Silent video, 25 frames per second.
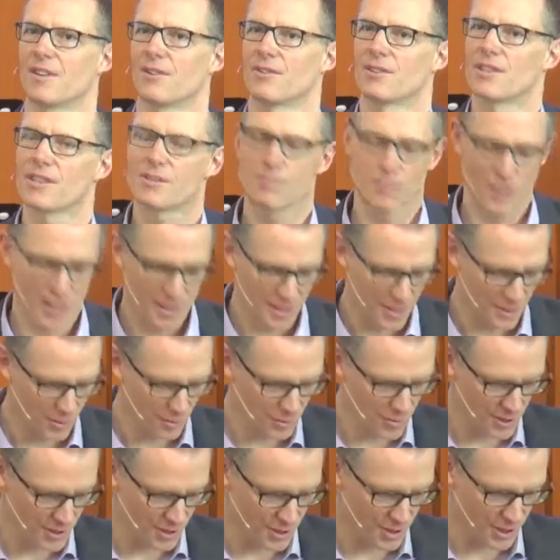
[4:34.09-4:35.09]
Und das macht den
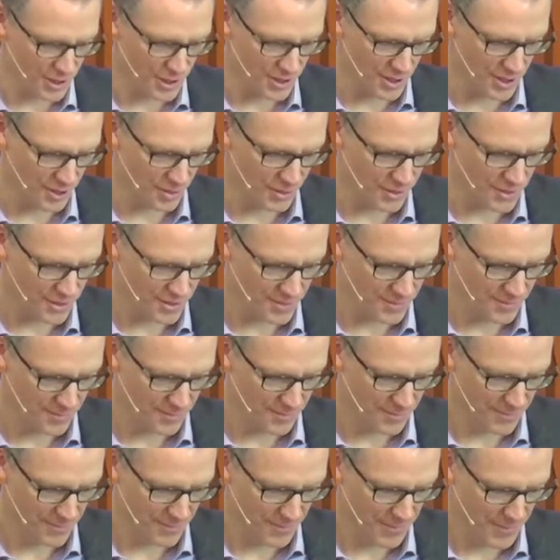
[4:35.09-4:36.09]
Unterschied aus.
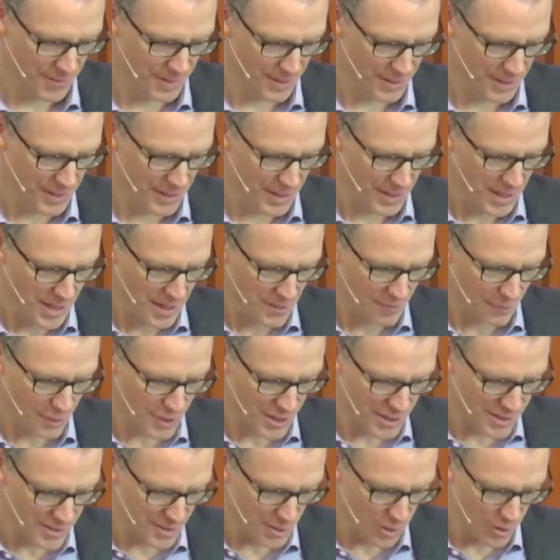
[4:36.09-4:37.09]
Von
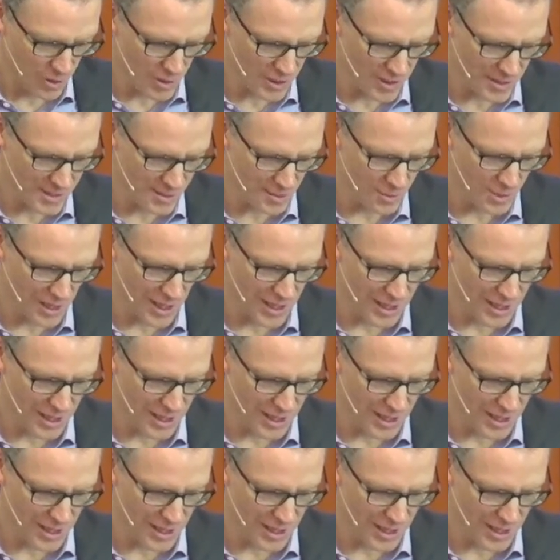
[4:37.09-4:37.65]
der Sorge zur